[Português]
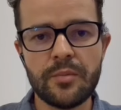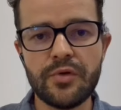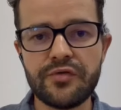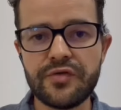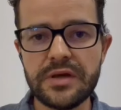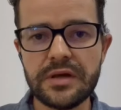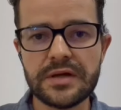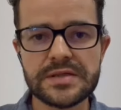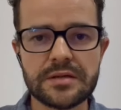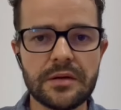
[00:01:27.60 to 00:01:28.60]
Por fim,
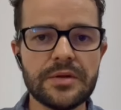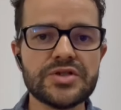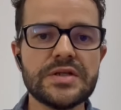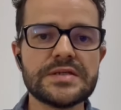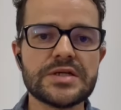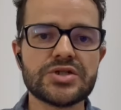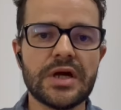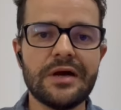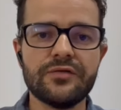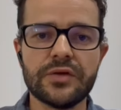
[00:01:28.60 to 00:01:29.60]
é extremamente
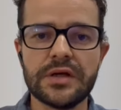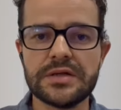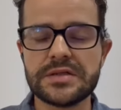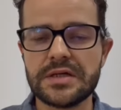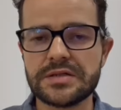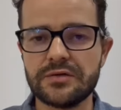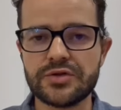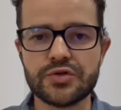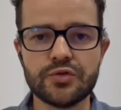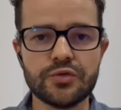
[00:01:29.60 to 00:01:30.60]
desejável a realização
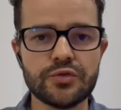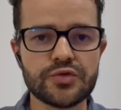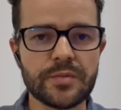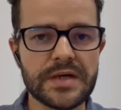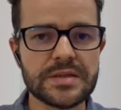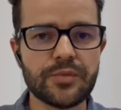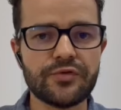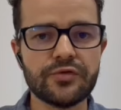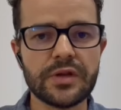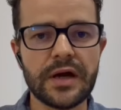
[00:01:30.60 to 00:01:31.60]
de estudos mais
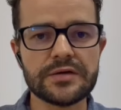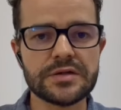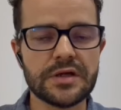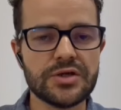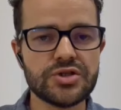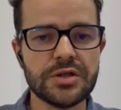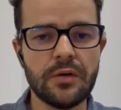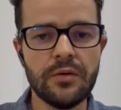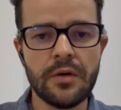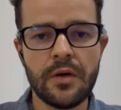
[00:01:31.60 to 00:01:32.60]
aprofundados na
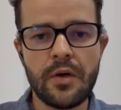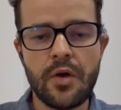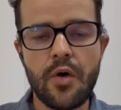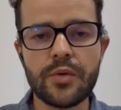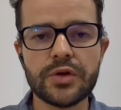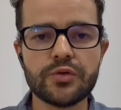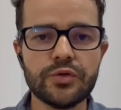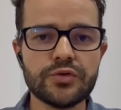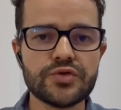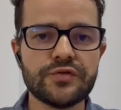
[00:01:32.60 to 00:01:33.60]
região, com o
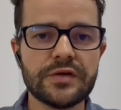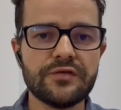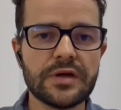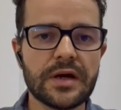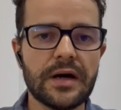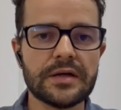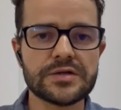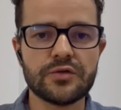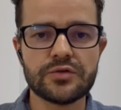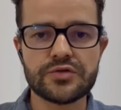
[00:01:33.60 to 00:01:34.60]
intuito de verificar
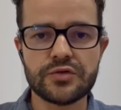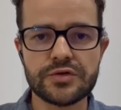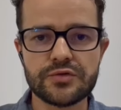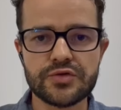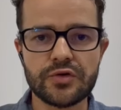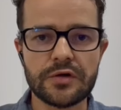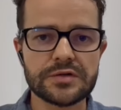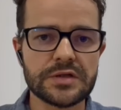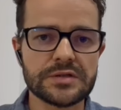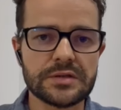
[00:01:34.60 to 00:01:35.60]
as condições dos
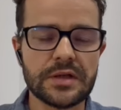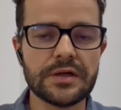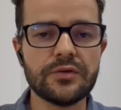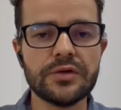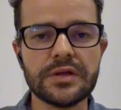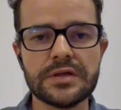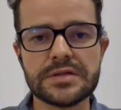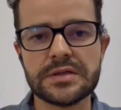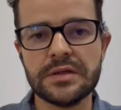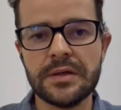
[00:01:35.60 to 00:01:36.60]
solos da,
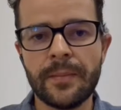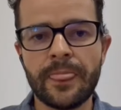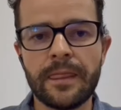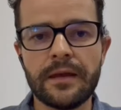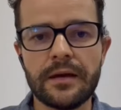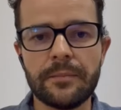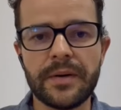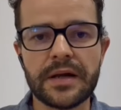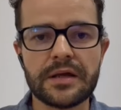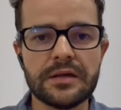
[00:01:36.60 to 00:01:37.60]
redondeza é,
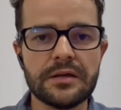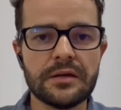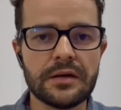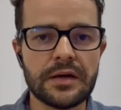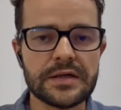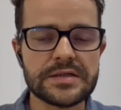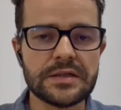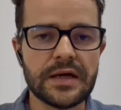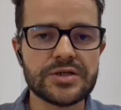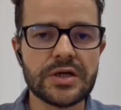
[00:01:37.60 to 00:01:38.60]
para que a
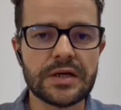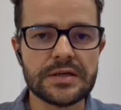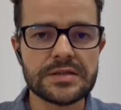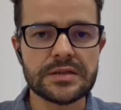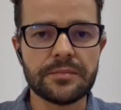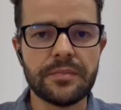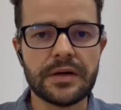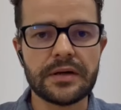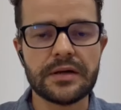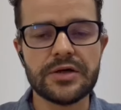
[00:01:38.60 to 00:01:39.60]
cidade cresça
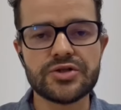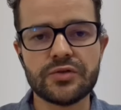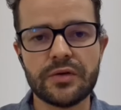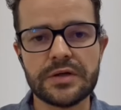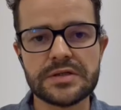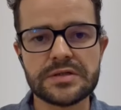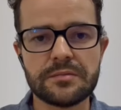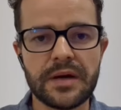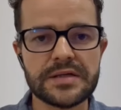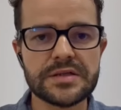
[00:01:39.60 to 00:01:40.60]
para regiões
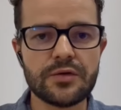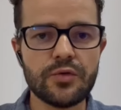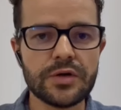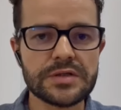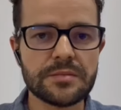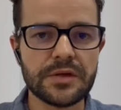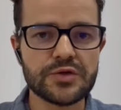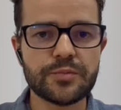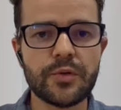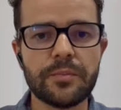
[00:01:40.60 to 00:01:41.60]
mais seguras e
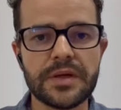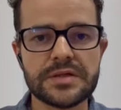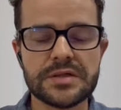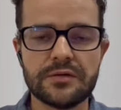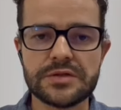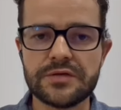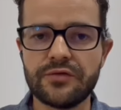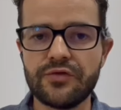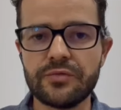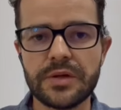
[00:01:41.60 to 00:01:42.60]
menos propensas ao
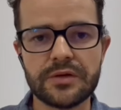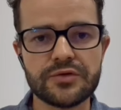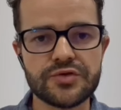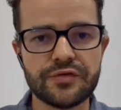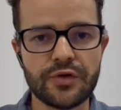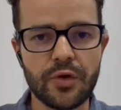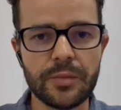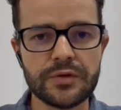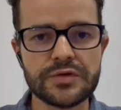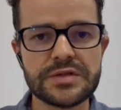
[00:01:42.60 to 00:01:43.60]
desenvolvimento de
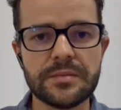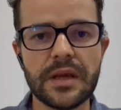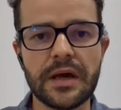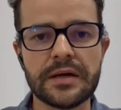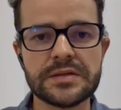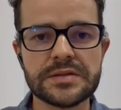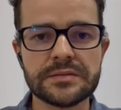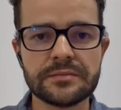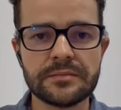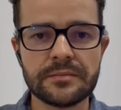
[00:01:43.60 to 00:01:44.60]
fenômenos similares.